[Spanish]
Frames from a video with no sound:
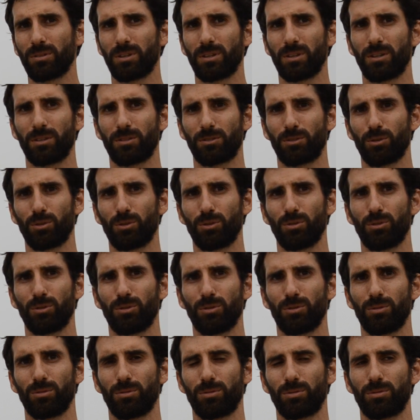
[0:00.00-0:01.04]
Eh,
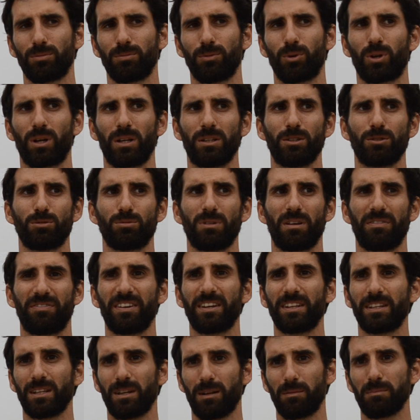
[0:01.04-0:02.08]
estoy, organizo una
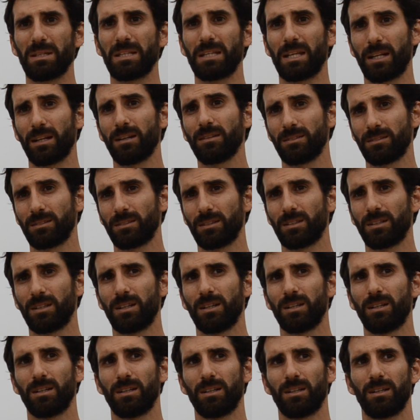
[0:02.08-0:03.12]
feria minera
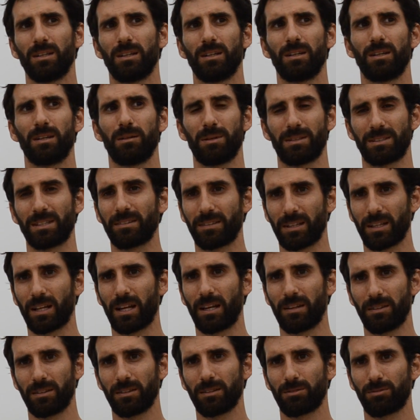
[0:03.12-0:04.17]
eh, bastante
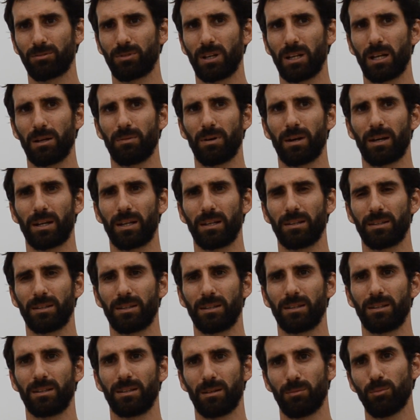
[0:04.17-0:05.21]
grande, es una de las más
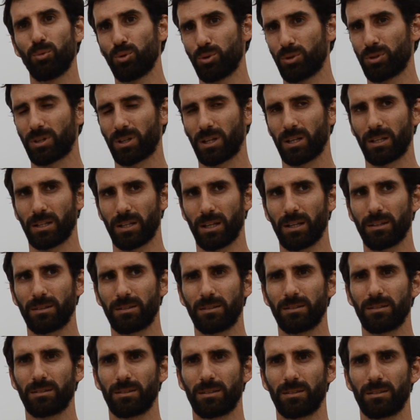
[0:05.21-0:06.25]
grandes del mundo en realidad.
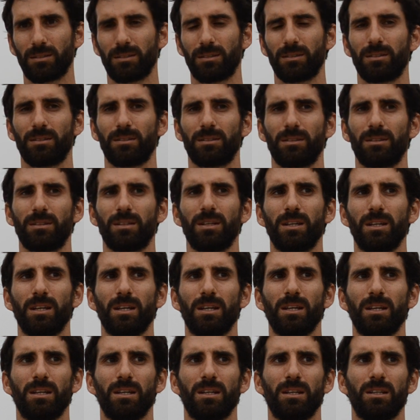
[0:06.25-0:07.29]
Eh,
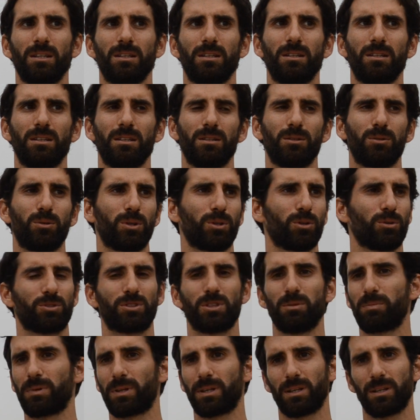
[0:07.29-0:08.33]
y bueno,
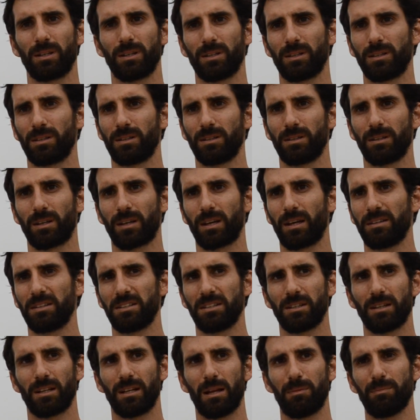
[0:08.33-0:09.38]
siempre
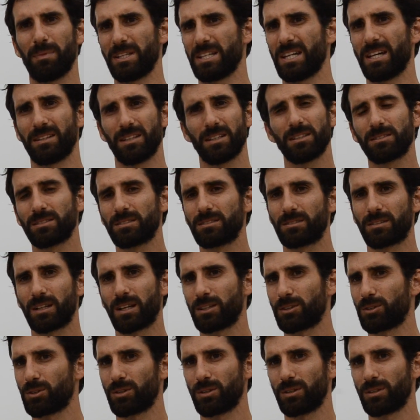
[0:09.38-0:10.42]
running en las mañanas,
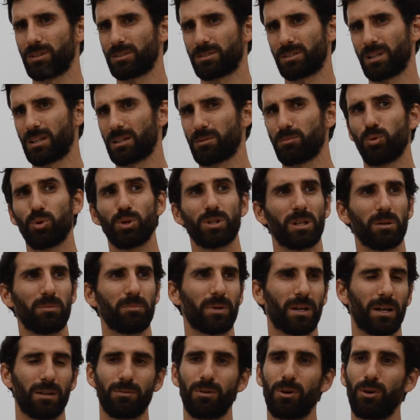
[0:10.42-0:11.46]
trato de salir muy
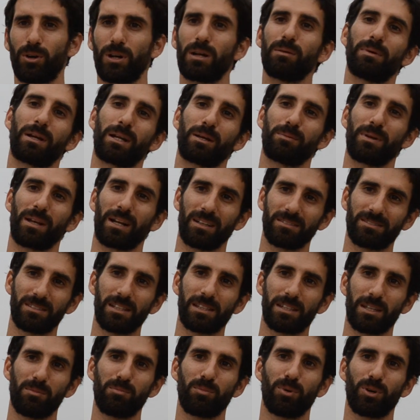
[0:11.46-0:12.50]
temprano ahora para que me alcance
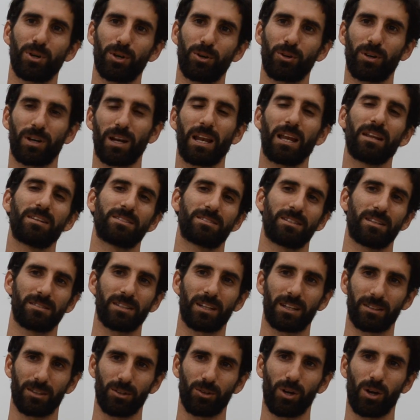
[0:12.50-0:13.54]
el tiempo de correr las
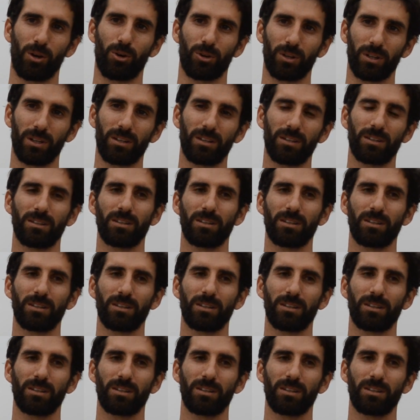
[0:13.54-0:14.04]
distancias que tengo que correr.